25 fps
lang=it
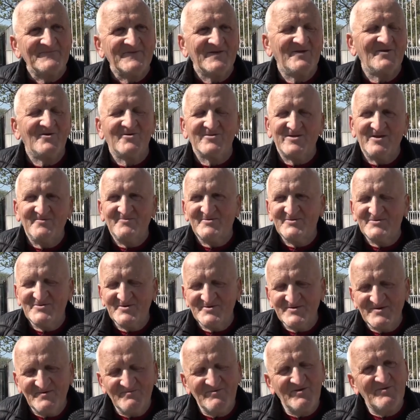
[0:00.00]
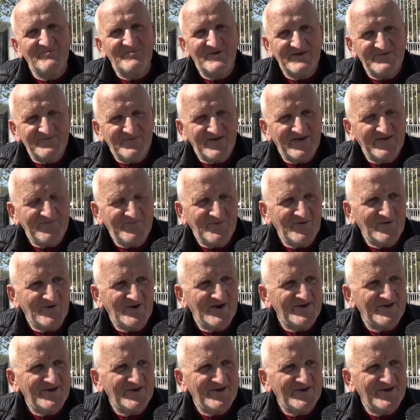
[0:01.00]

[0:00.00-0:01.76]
io lo chiamo zio Silvio perché è più